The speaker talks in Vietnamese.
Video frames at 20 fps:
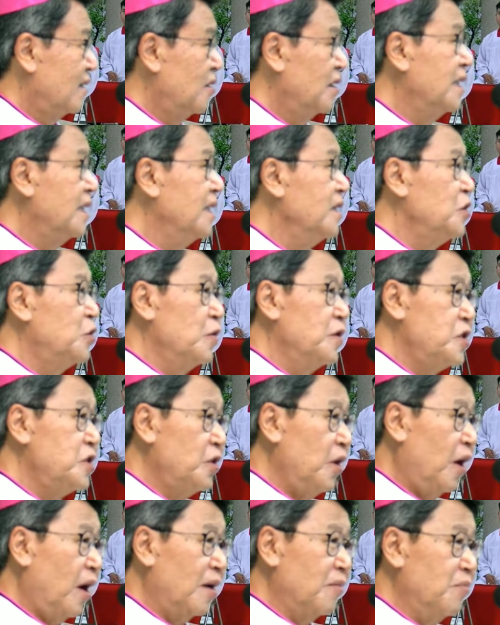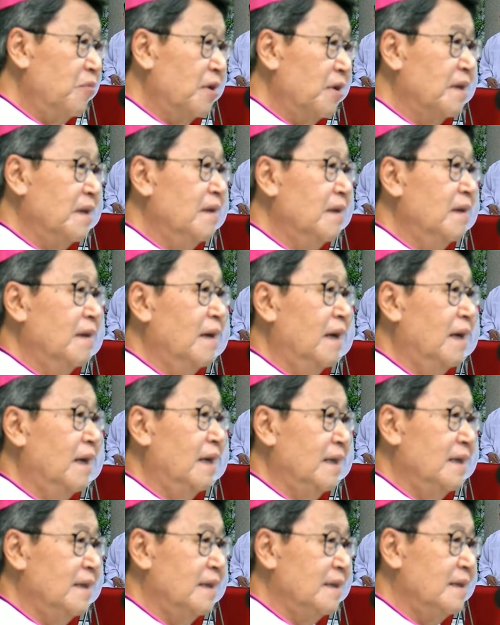rồi khi Chúa chọn một
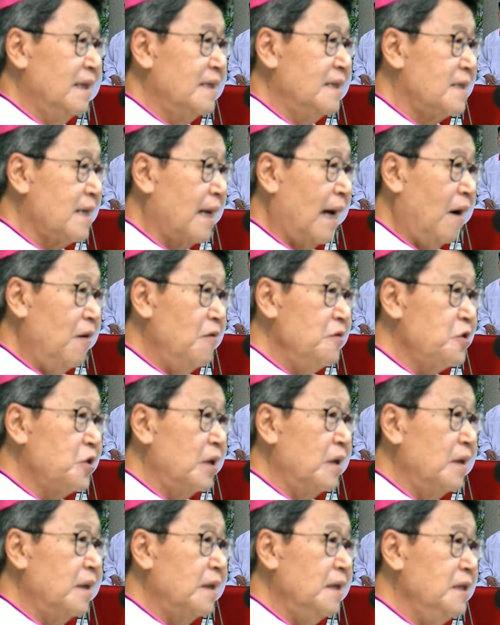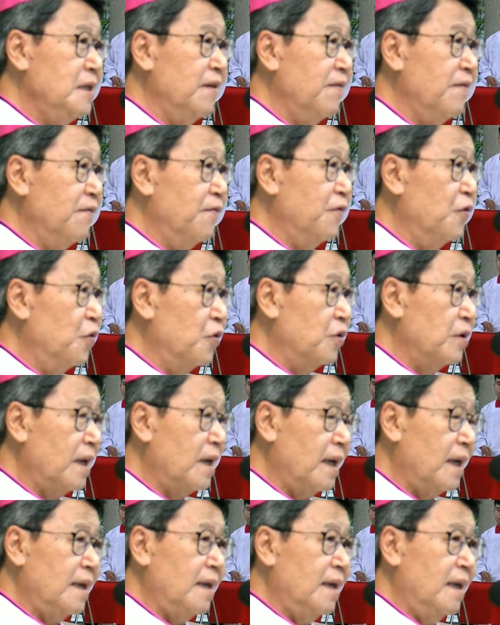người để giao cho cái nhiệm vụ
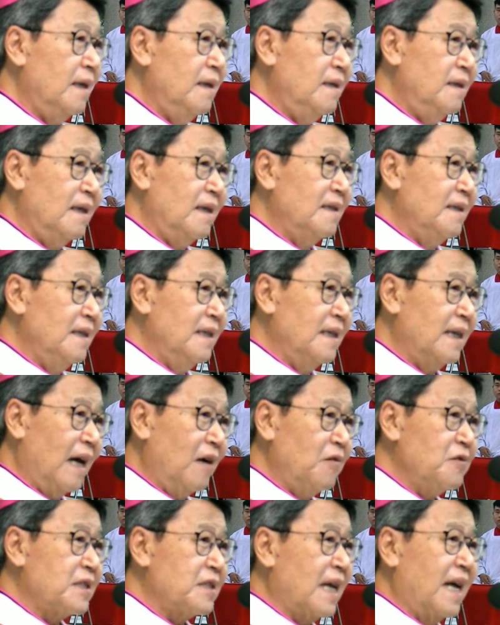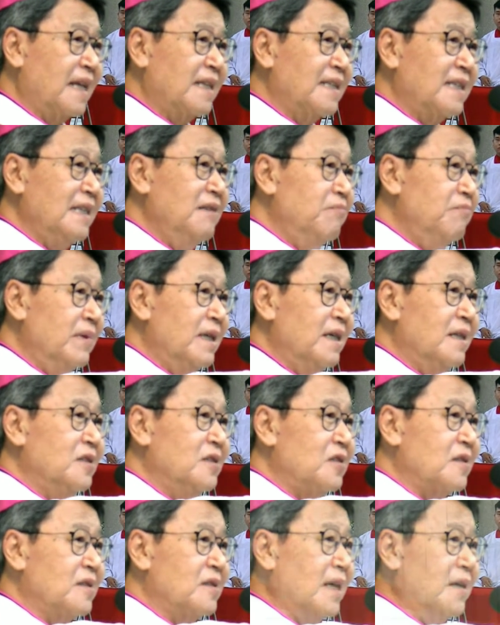rất lớn là đi rao giảng tin mừng
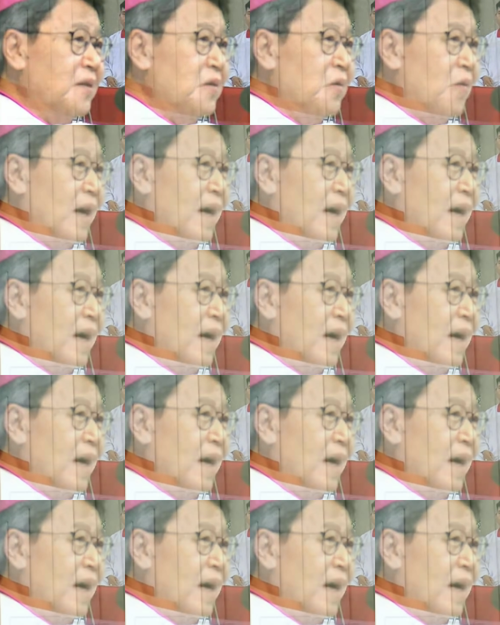cho dân